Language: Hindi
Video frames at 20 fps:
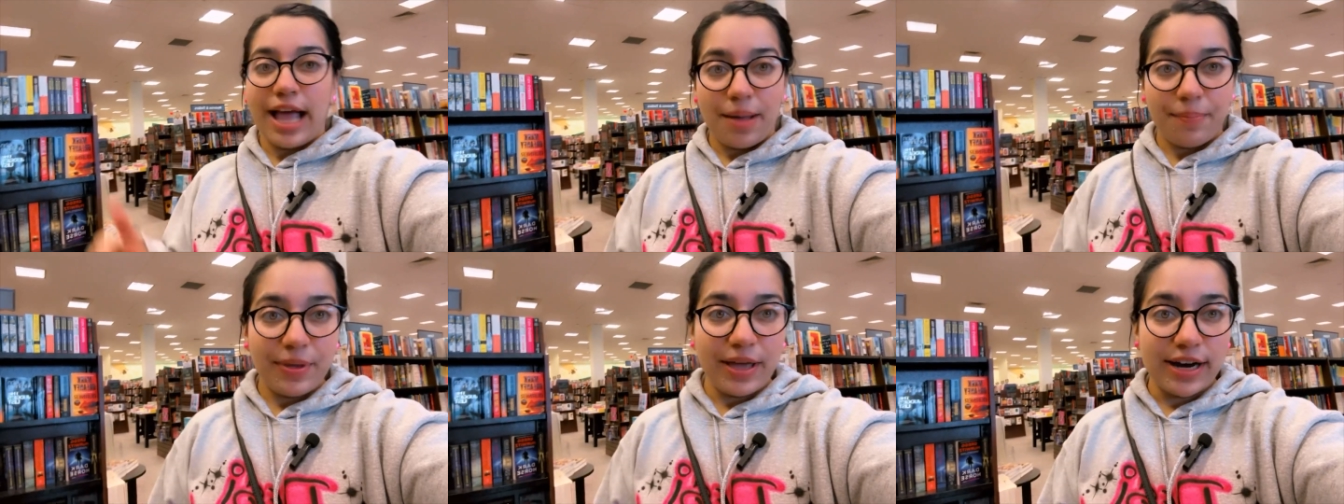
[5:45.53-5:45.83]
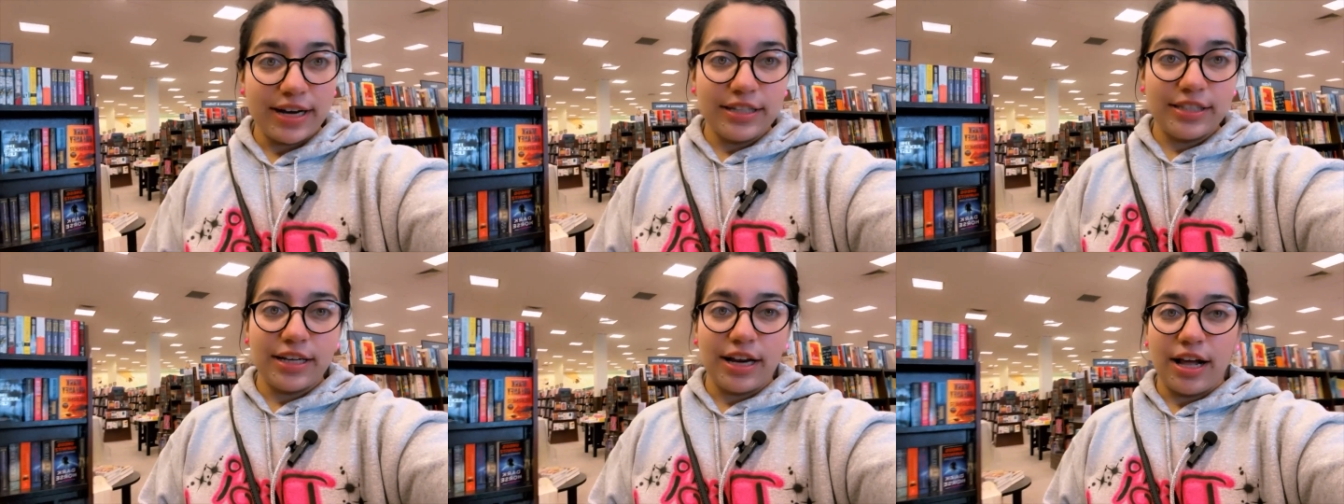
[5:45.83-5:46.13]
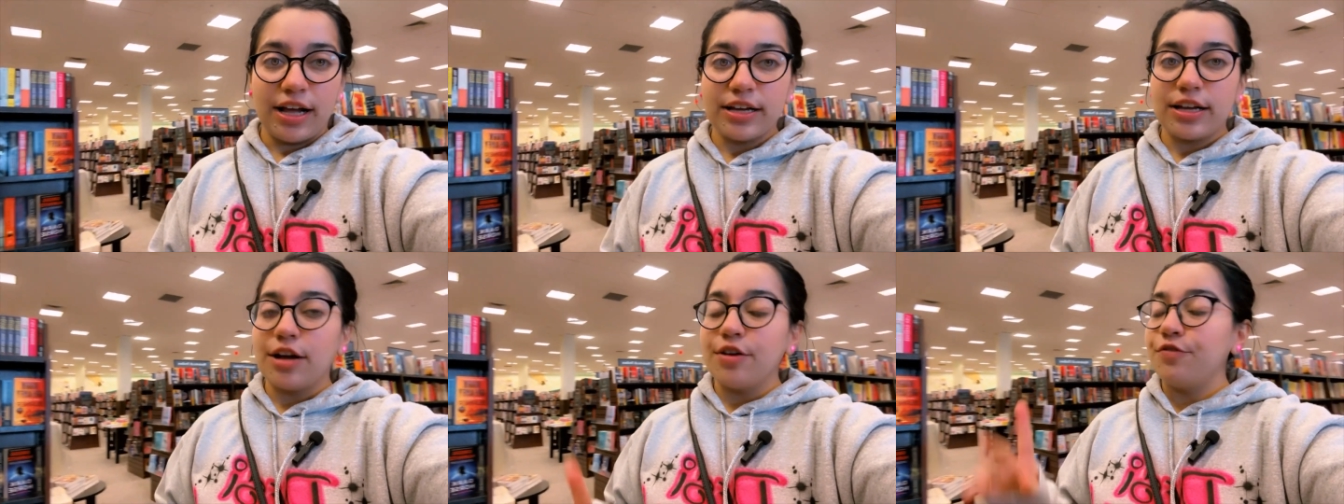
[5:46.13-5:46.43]
यहाँ पे हर
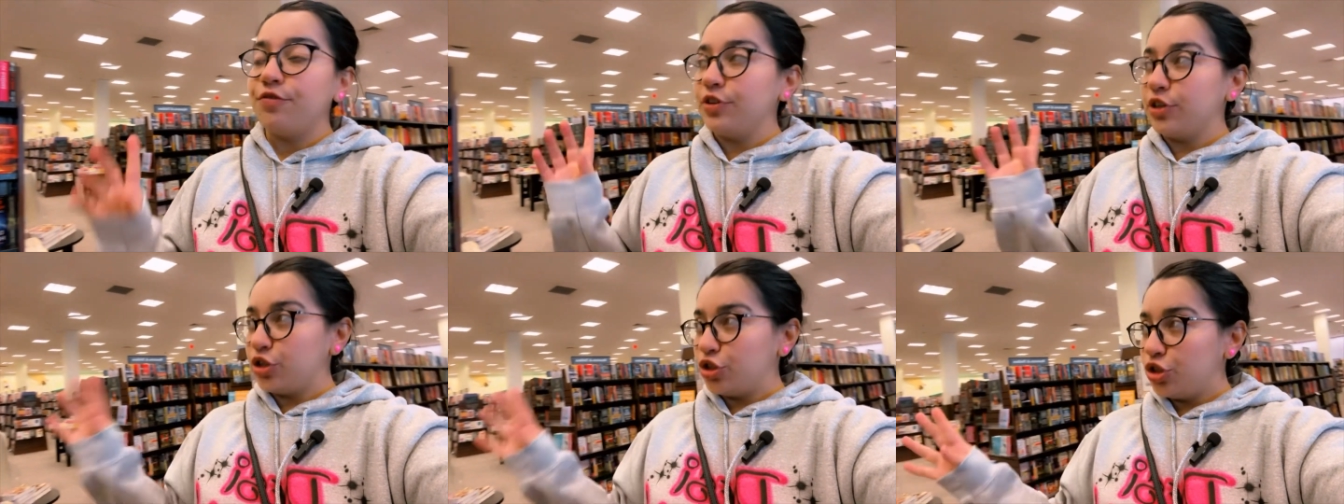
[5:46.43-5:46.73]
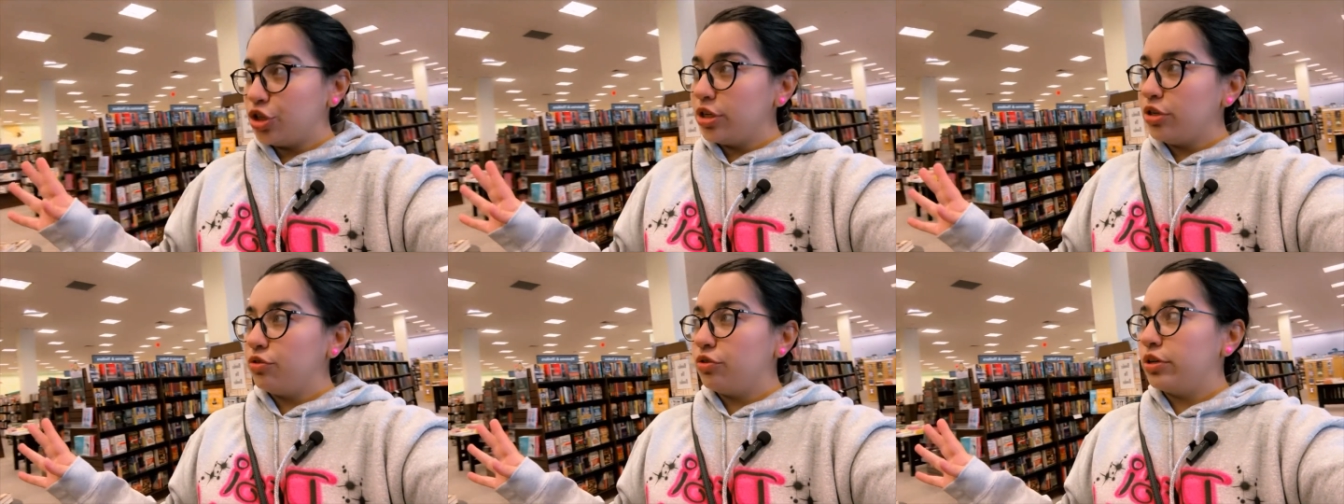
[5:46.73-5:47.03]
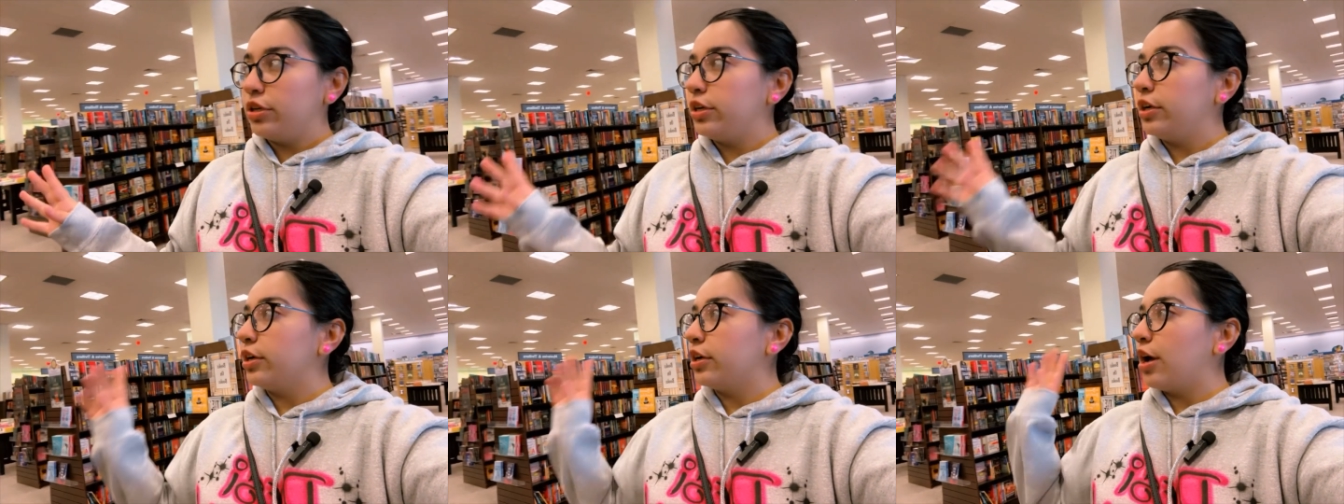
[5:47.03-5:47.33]
तरह का फिक्शन
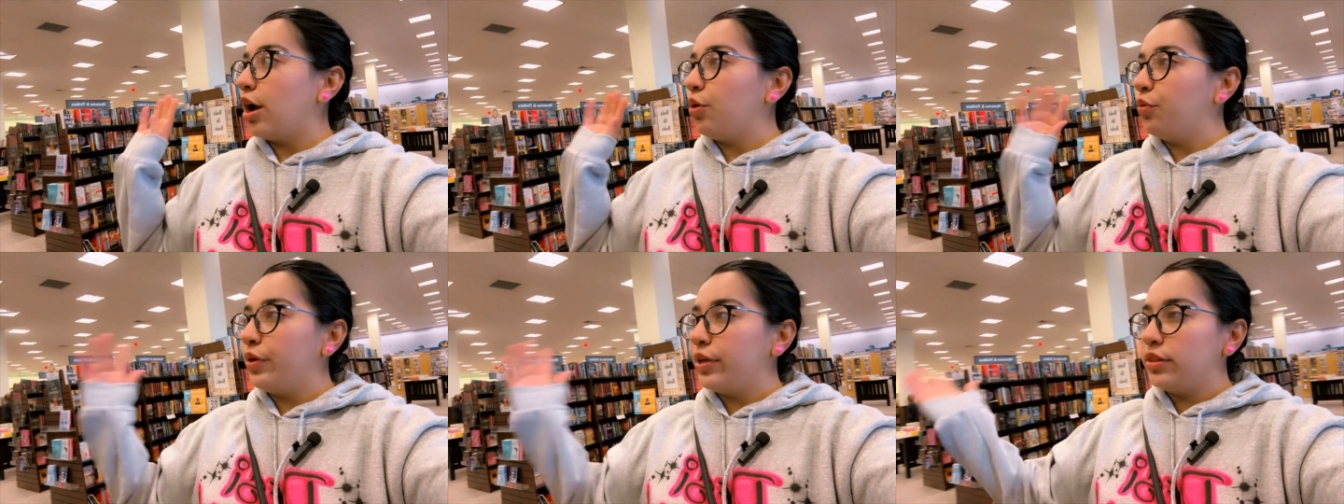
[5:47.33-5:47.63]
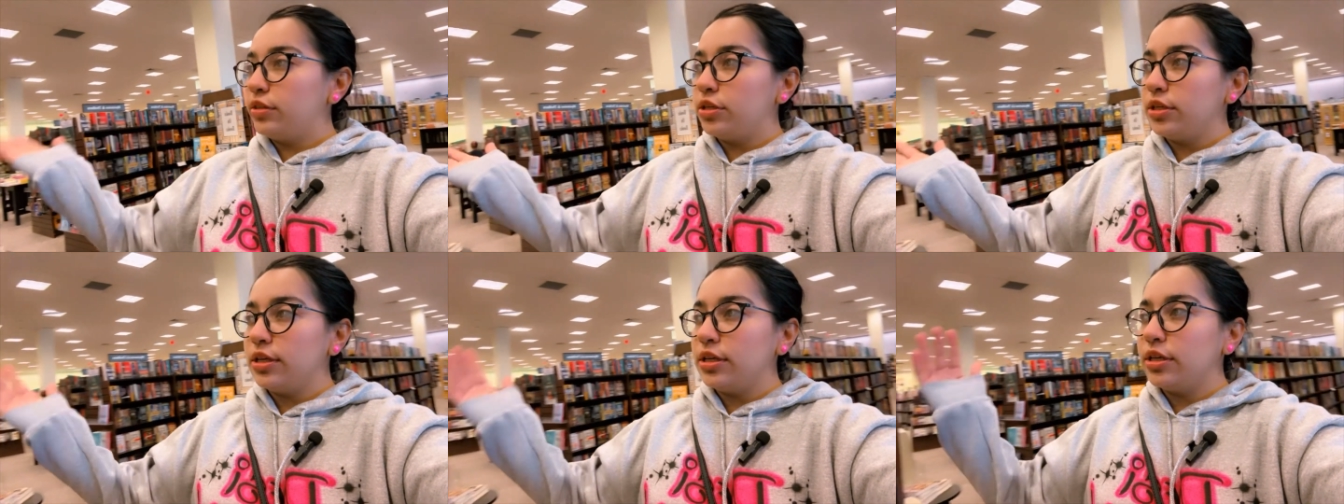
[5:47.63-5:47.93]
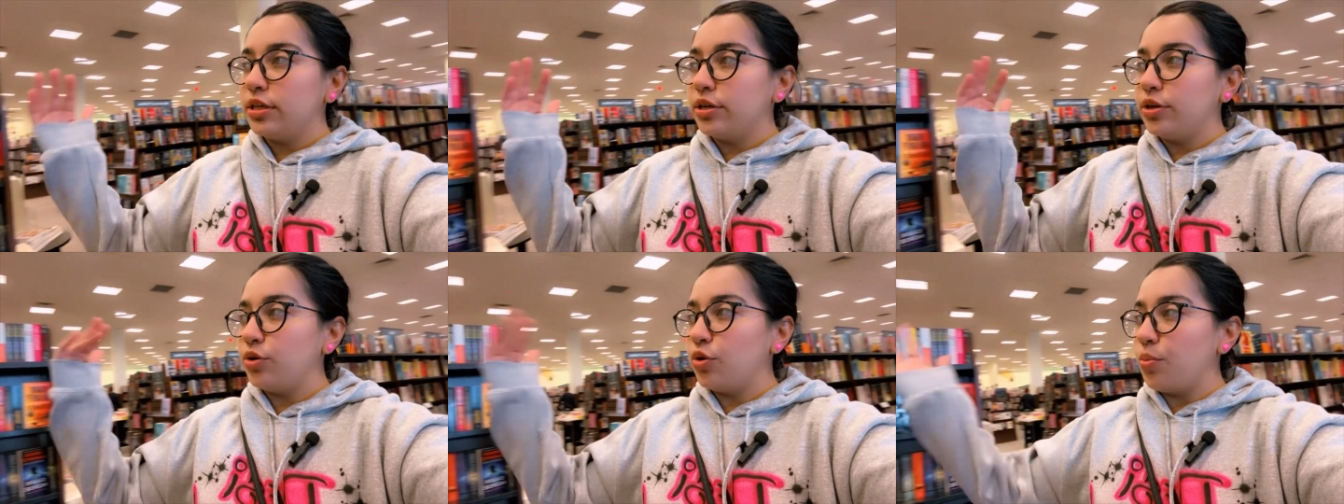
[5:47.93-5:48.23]
इन्होंने रखा हुआ है
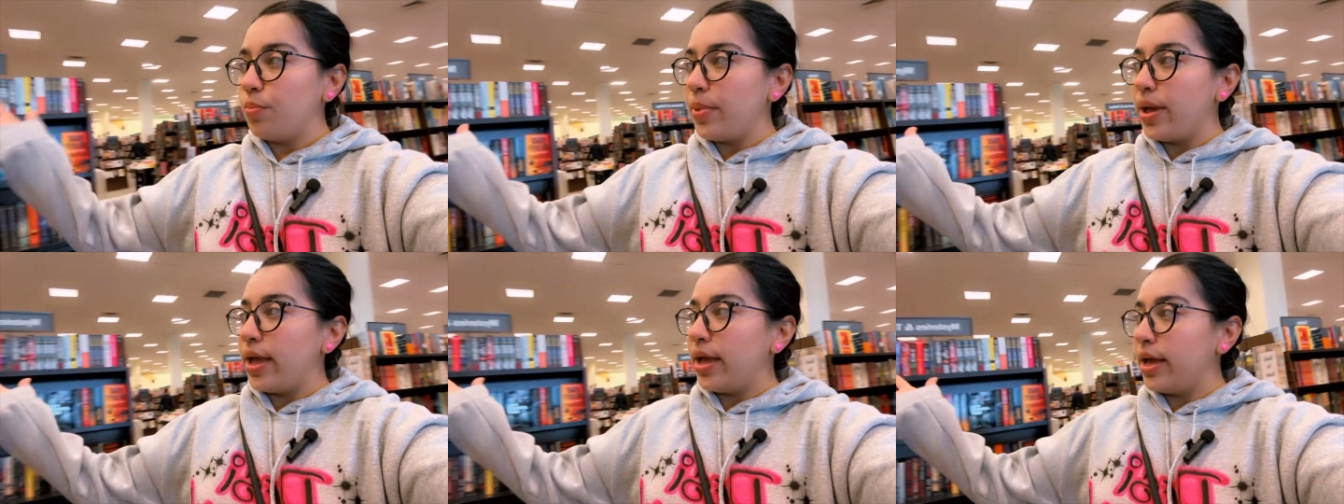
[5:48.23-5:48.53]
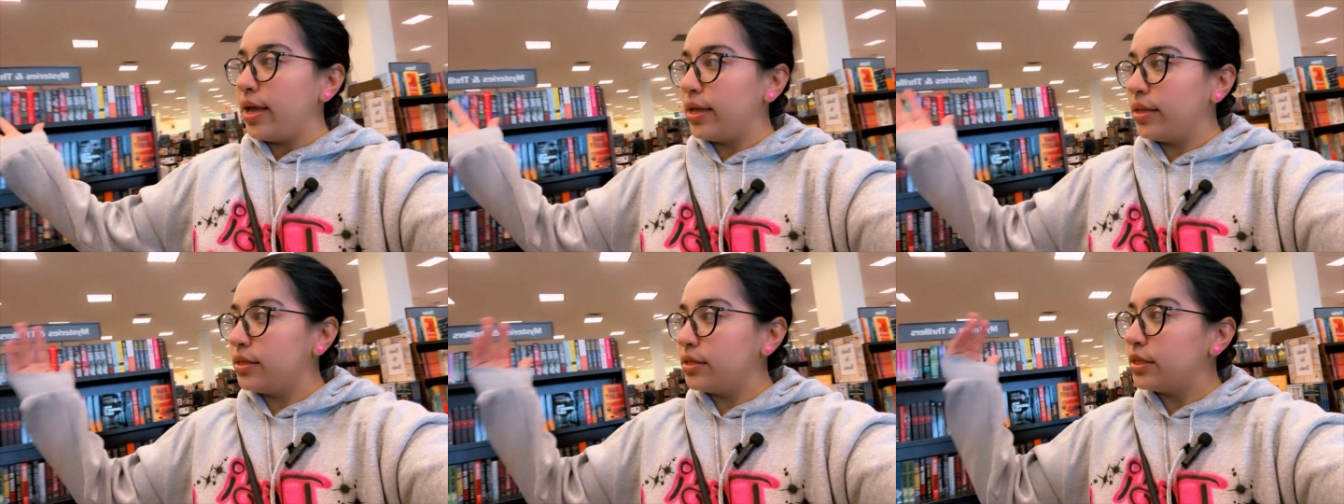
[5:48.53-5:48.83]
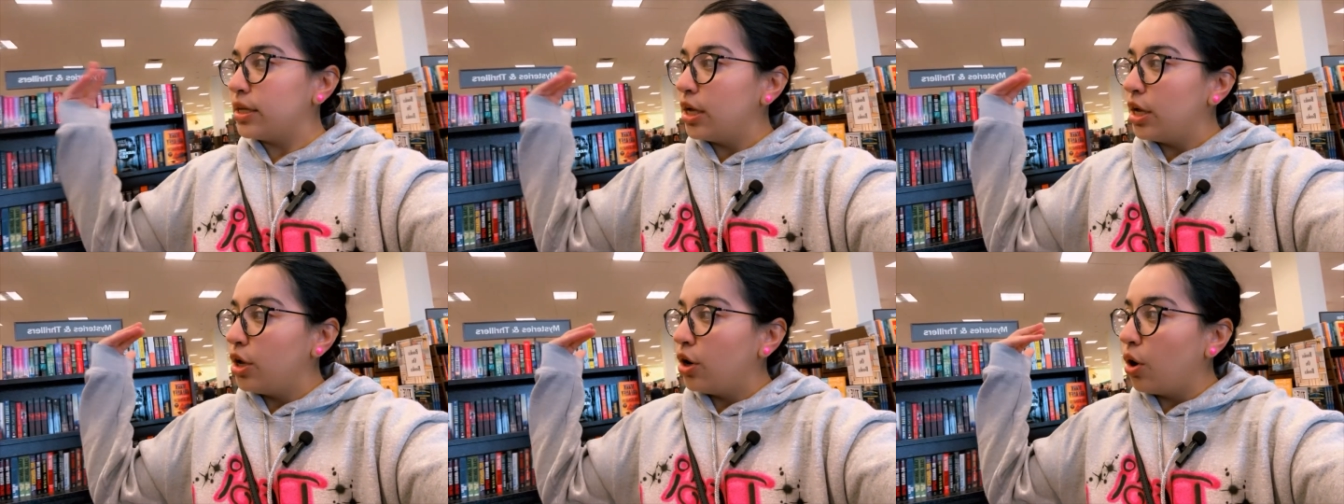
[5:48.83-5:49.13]
थ्रिलर रोमांस